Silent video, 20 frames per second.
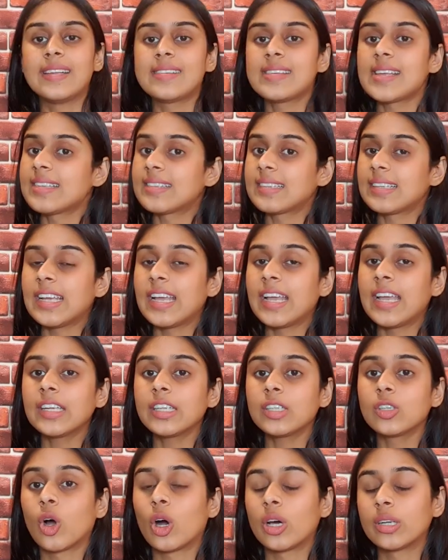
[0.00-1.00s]
ऐसा इसलिए है
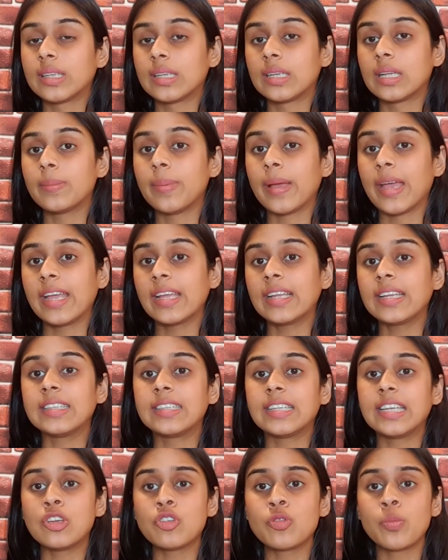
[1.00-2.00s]
कि गौरतलब है कि
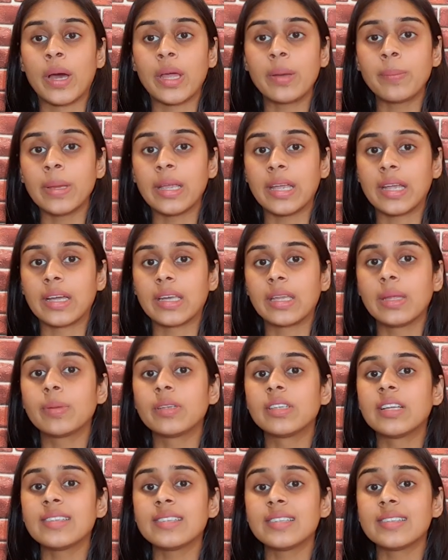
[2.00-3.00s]
देश भर में करीब
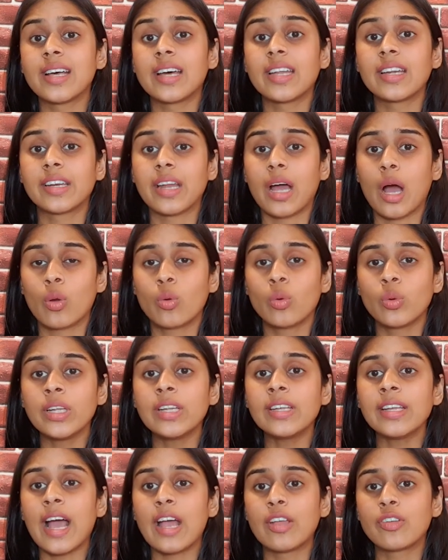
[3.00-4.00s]
दस हजार ग्राहकों
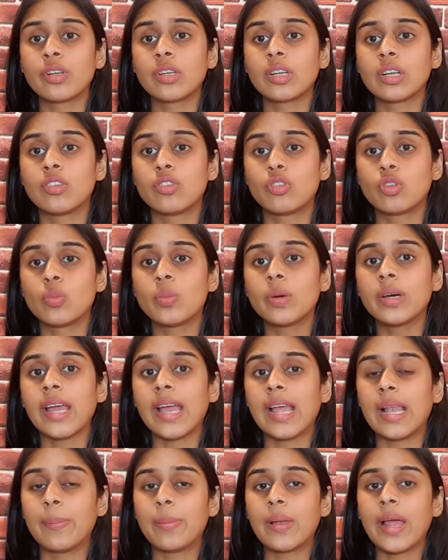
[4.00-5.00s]
ने नेशनल कंज्यूमर
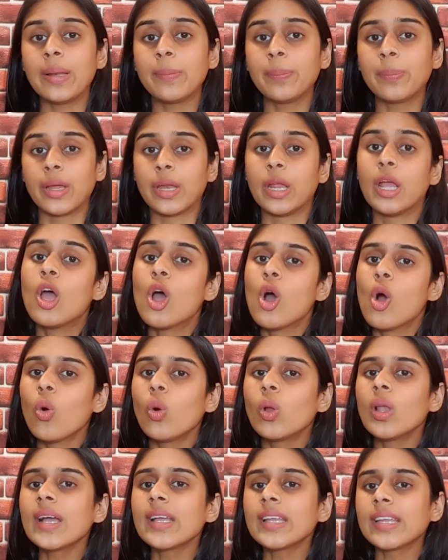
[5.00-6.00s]
हेल्पलाइन पर
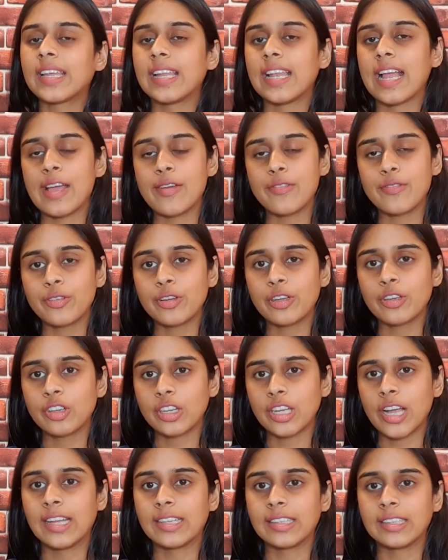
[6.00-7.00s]
ओला के खिलाफ
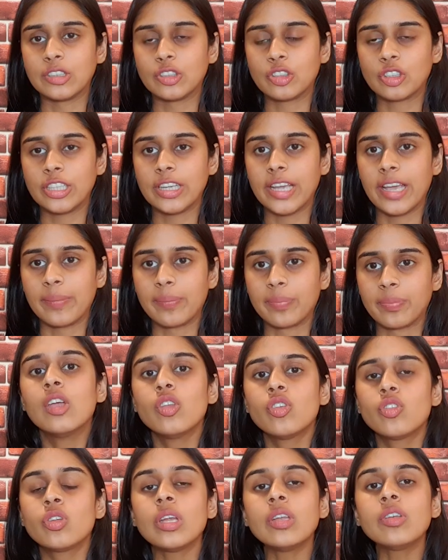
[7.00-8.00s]
शिकायत दर्ज की है
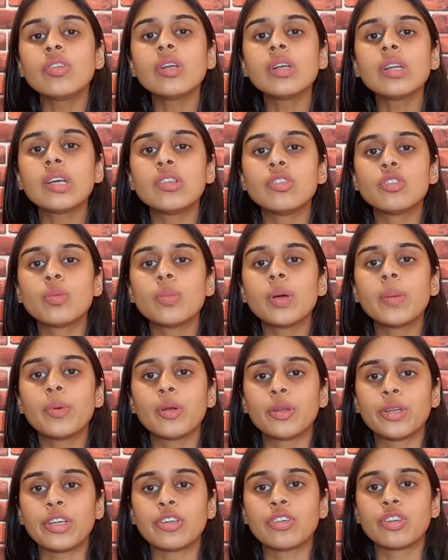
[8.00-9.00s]
सेंट्रल कंज्यूमर
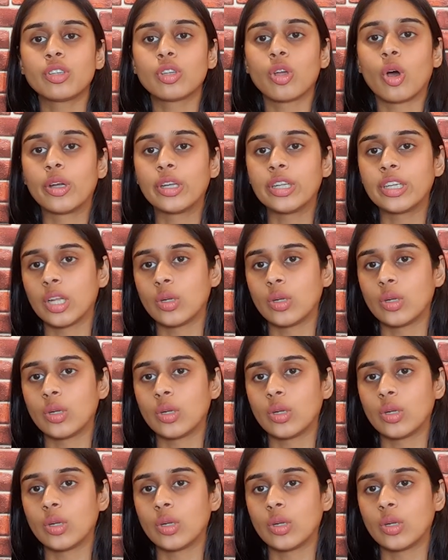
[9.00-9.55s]
प्रोटेक्शन अथॉरिटी के